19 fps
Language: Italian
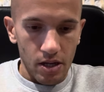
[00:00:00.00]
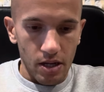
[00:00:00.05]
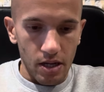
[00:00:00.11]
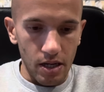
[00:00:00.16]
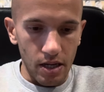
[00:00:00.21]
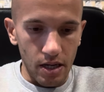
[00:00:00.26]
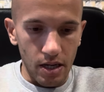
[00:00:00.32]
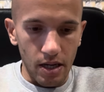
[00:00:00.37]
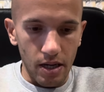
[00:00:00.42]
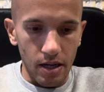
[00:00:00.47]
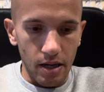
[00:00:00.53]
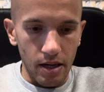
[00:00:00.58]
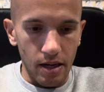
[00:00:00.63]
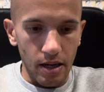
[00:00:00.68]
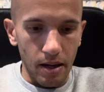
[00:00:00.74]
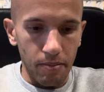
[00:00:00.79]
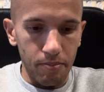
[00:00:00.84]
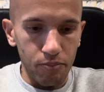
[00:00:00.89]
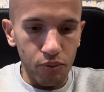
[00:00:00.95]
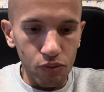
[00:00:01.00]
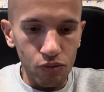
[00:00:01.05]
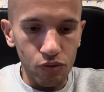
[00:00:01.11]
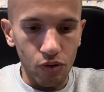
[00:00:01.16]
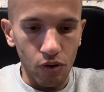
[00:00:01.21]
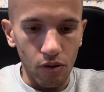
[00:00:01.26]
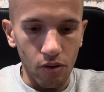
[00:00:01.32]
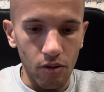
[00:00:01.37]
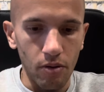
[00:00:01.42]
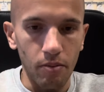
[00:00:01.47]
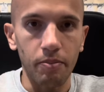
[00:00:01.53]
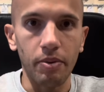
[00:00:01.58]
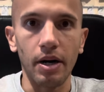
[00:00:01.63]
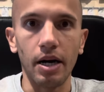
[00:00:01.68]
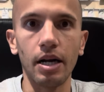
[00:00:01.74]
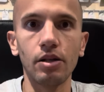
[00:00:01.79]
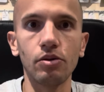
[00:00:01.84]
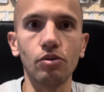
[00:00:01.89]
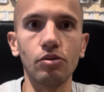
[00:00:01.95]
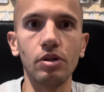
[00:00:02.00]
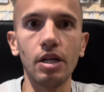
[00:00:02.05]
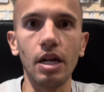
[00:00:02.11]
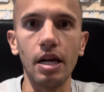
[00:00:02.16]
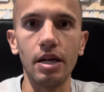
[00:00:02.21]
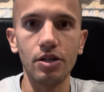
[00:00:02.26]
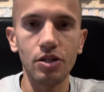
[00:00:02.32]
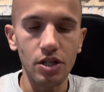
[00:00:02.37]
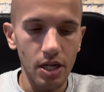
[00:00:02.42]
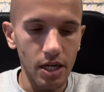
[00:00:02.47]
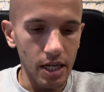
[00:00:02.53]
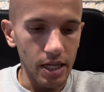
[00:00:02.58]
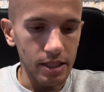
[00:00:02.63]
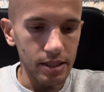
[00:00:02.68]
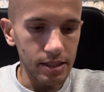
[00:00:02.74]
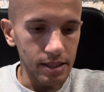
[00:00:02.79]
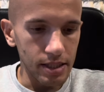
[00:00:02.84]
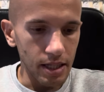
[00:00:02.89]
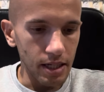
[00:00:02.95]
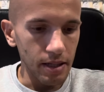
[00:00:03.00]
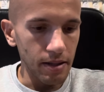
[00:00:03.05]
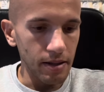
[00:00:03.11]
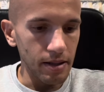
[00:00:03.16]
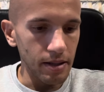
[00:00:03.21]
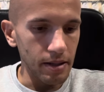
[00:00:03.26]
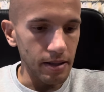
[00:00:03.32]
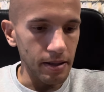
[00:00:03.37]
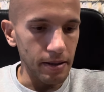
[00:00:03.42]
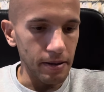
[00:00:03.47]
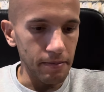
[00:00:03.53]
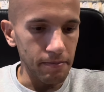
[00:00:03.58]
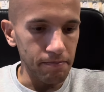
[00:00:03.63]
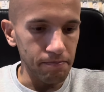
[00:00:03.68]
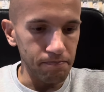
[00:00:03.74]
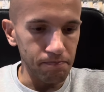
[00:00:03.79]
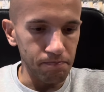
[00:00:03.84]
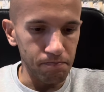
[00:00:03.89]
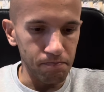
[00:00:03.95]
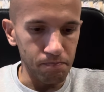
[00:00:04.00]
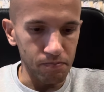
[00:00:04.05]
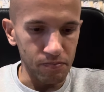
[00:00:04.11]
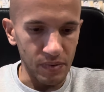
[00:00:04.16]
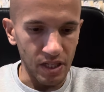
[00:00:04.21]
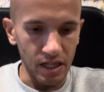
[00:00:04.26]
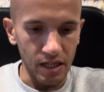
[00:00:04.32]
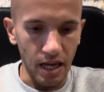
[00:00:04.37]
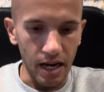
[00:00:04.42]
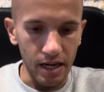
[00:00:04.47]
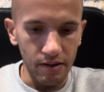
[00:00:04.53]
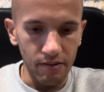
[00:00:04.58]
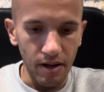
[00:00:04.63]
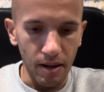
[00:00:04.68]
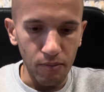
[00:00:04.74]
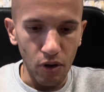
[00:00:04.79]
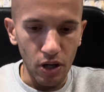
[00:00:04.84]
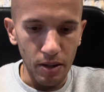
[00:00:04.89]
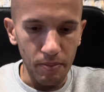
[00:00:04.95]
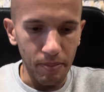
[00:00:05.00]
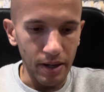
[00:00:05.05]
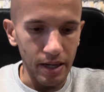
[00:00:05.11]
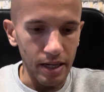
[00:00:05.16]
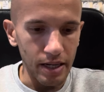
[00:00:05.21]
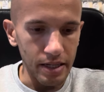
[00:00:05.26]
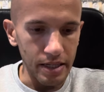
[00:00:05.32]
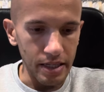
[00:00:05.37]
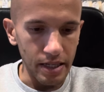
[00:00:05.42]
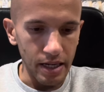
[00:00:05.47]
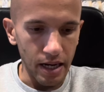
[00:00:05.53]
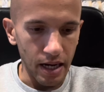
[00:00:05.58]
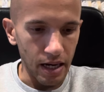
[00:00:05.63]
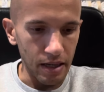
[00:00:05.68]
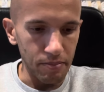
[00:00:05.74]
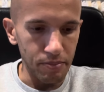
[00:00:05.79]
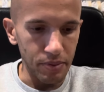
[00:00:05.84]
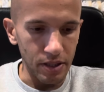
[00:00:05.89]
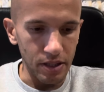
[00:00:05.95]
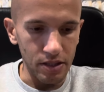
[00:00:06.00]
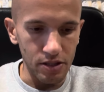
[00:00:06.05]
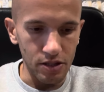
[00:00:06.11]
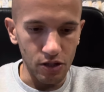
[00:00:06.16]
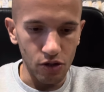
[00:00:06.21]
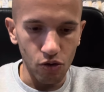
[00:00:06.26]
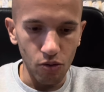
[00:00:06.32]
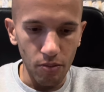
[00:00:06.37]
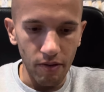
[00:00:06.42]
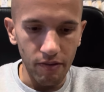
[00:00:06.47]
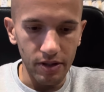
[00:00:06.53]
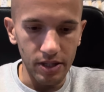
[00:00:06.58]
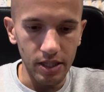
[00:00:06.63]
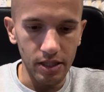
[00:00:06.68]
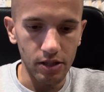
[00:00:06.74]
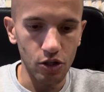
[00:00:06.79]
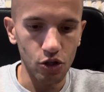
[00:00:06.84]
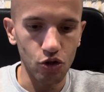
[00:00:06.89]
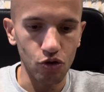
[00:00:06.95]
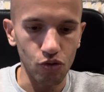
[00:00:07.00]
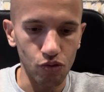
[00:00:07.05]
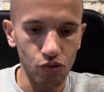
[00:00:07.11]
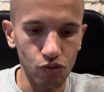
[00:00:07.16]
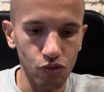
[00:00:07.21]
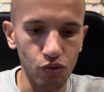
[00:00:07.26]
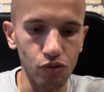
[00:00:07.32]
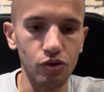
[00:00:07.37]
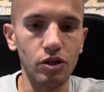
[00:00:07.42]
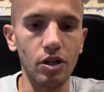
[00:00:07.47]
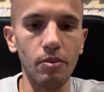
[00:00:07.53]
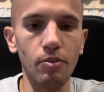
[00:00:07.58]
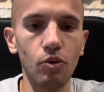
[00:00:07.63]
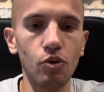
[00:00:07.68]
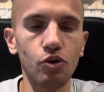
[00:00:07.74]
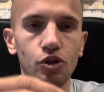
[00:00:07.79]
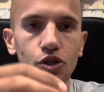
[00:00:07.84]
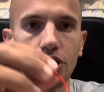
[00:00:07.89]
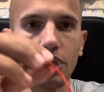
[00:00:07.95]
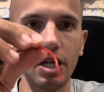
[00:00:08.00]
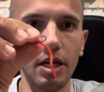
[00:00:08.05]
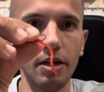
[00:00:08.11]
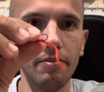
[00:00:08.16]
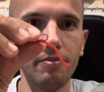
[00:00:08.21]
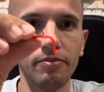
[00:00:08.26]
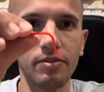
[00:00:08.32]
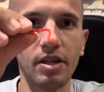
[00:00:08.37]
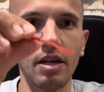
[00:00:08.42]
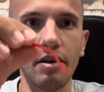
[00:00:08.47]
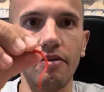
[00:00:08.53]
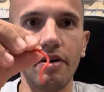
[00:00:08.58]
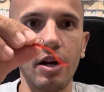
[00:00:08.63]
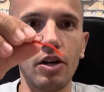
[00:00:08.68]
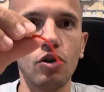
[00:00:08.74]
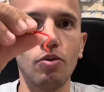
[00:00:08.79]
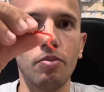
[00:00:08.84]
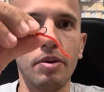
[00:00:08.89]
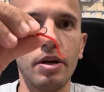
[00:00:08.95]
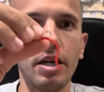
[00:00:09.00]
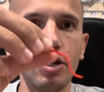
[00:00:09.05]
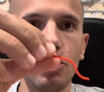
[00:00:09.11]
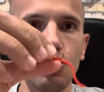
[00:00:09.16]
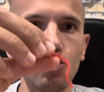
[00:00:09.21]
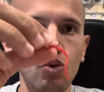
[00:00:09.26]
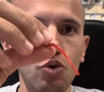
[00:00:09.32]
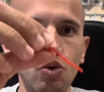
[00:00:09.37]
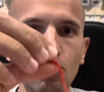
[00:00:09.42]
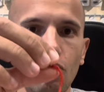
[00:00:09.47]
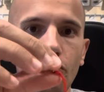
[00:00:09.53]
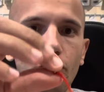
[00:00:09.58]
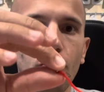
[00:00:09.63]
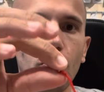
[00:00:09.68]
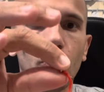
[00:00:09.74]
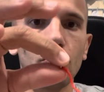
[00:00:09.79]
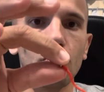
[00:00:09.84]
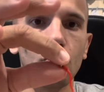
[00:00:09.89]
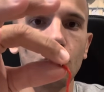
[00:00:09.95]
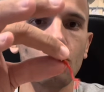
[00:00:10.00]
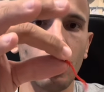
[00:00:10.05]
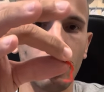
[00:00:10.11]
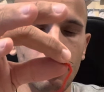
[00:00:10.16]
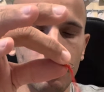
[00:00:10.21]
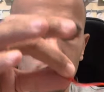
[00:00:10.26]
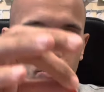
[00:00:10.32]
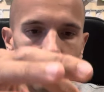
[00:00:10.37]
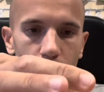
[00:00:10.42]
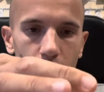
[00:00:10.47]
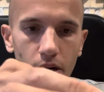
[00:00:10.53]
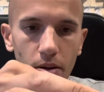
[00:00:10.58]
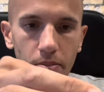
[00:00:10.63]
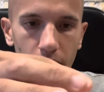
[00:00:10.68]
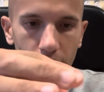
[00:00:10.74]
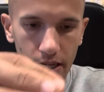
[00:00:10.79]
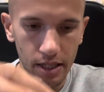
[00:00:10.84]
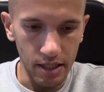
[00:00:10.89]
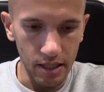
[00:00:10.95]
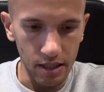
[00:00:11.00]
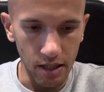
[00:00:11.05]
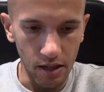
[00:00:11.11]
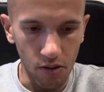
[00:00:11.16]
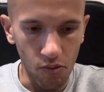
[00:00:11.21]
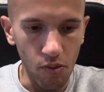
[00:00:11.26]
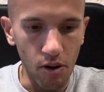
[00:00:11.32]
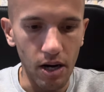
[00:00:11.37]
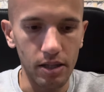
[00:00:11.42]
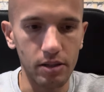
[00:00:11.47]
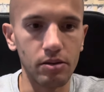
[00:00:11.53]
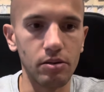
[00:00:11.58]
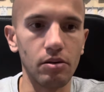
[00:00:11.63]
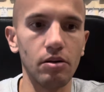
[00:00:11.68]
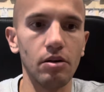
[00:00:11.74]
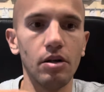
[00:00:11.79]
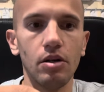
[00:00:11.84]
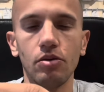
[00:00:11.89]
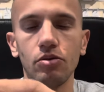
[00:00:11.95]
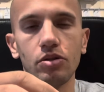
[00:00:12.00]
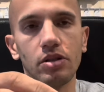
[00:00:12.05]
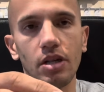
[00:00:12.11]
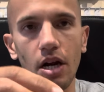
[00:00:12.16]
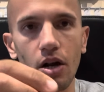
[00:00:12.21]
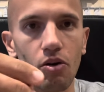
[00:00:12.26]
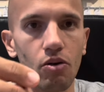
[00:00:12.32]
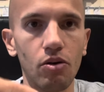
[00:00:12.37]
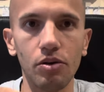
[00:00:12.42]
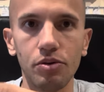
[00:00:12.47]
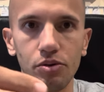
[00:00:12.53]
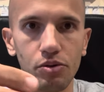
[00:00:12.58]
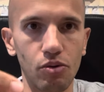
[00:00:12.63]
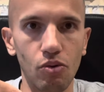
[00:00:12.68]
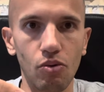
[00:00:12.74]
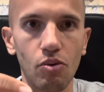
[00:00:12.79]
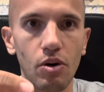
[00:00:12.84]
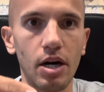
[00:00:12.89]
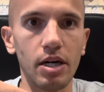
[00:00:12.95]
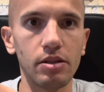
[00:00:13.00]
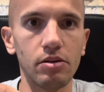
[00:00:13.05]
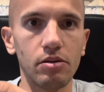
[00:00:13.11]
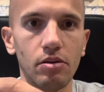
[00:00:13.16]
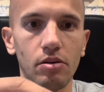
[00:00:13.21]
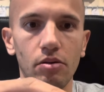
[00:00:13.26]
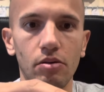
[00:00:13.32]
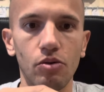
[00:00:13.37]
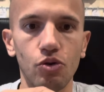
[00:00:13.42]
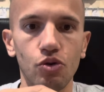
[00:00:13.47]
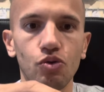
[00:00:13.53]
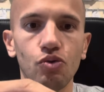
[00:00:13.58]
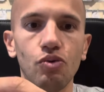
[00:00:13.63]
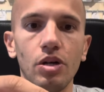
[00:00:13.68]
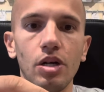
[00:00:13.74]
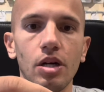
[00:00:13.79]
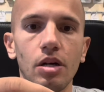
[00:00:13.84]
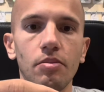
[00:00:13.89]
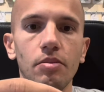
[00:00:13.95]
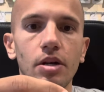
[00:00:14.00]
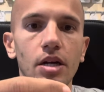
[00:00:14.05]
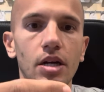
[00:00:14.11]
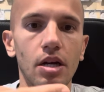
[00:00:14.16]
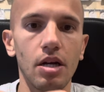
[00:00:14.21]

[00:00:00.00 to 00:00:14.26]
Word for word: e appunto parlando di leggerezza ehm, arriviamo alle palline, ai pesi. Come vedete sono tutte mosche che vanno bene giù sul fondo, cioè questa qui è una pallina del 4, 3, 8, 4, lo squirmi,